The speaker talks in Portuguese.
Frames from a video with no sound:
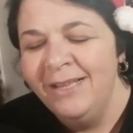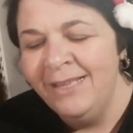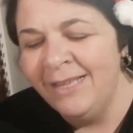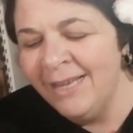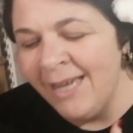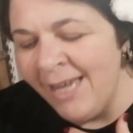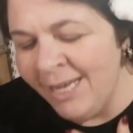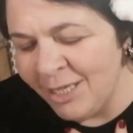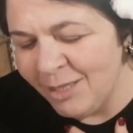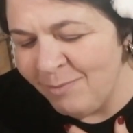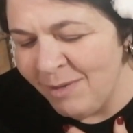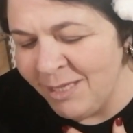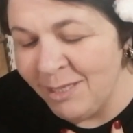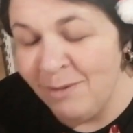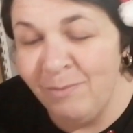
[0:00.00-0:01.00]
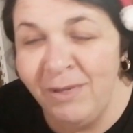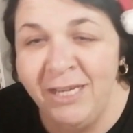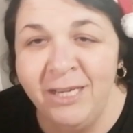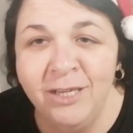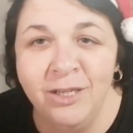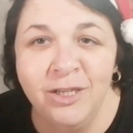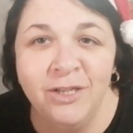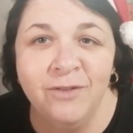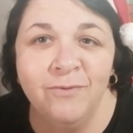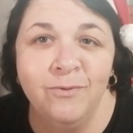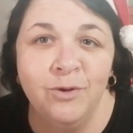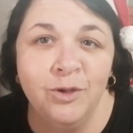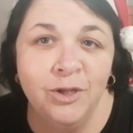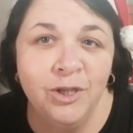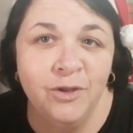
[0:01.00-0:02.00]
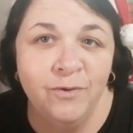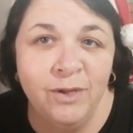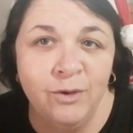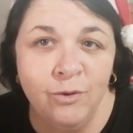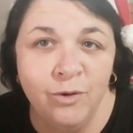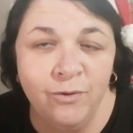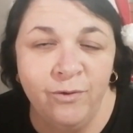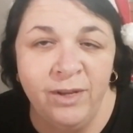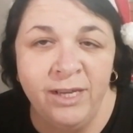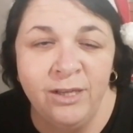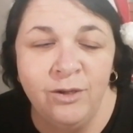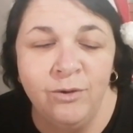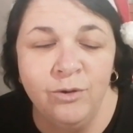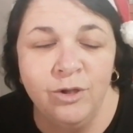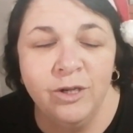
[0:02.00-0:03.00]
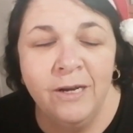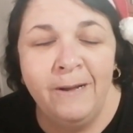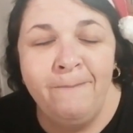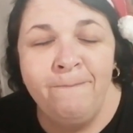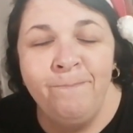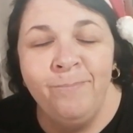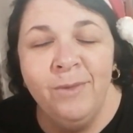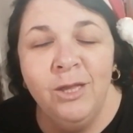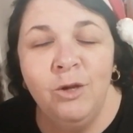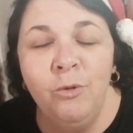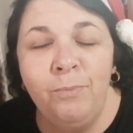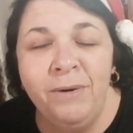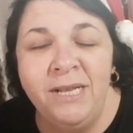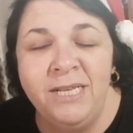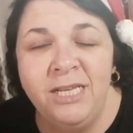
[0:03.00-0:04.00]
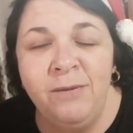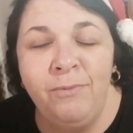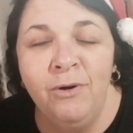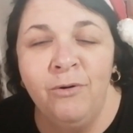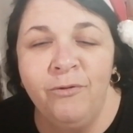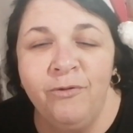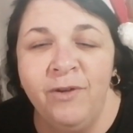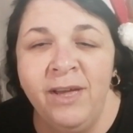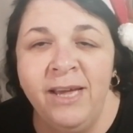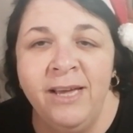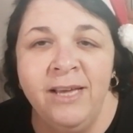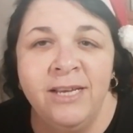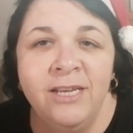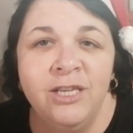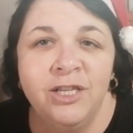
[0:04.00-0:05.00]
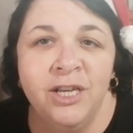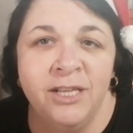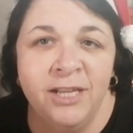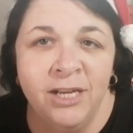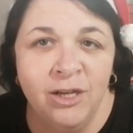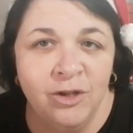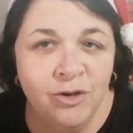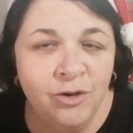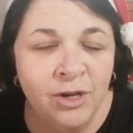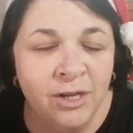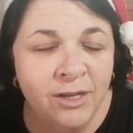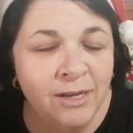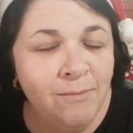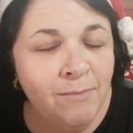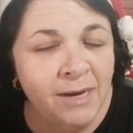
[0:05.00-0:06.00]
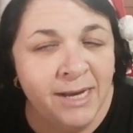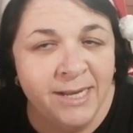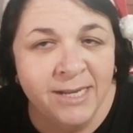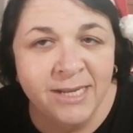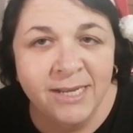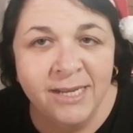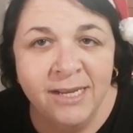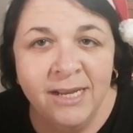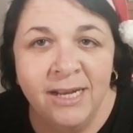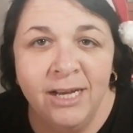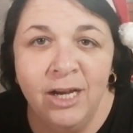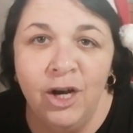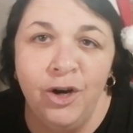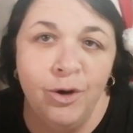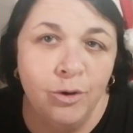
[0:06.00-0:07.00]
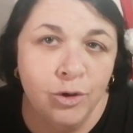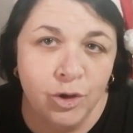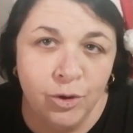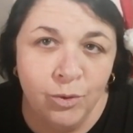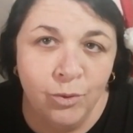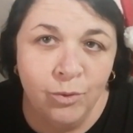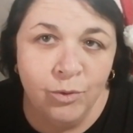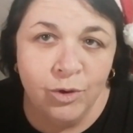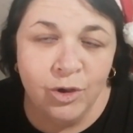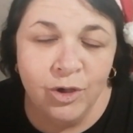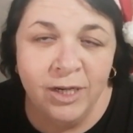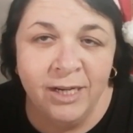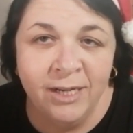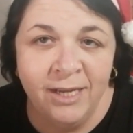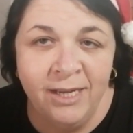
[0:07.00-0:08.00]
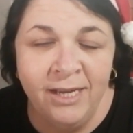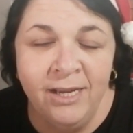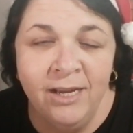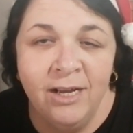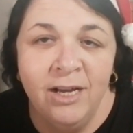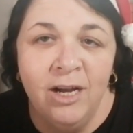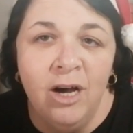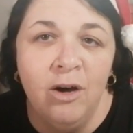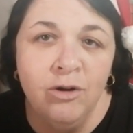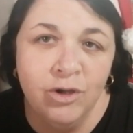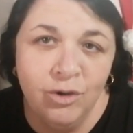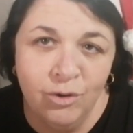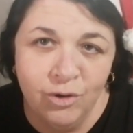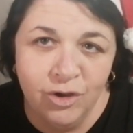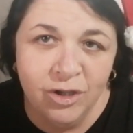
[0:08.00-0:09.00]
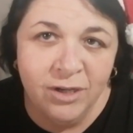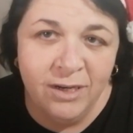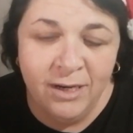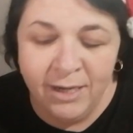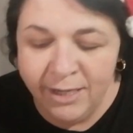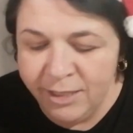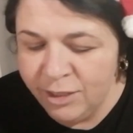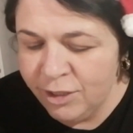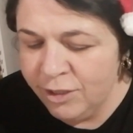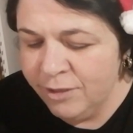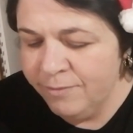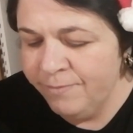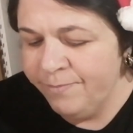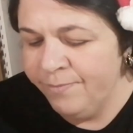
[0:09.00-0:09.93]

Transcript: De resto, minhas amigas, vocês vendo os vídeos do princípio ao fim, já está ajudando imenso a nós todos aqui aos nossos canais.